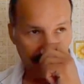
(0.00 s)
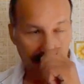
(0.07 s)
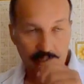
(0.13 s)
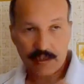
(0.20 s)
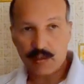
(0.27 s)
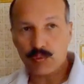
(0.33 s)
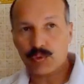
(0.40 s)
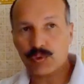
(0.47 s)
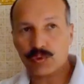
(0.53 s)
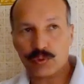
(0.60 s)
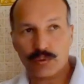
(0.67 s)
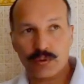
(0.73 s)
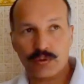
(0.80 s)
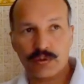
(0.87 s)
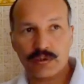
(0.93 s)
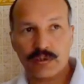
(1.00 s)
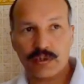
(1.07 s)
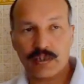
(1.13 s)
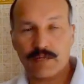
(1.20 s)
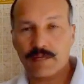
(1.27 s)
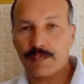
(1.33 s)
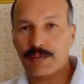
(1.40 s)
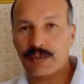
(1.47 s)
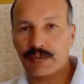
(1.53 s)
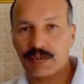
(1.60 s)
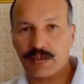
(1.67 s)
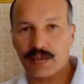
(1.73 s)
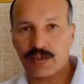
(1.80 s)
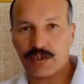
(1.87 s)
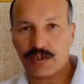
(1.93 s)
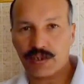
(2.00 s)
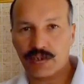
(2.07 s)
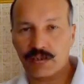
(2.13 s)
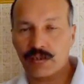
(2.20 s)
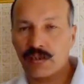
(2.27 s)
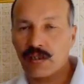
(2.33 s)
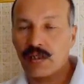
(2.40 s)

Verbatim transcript: как я устроился, как вообще здесь жизнь.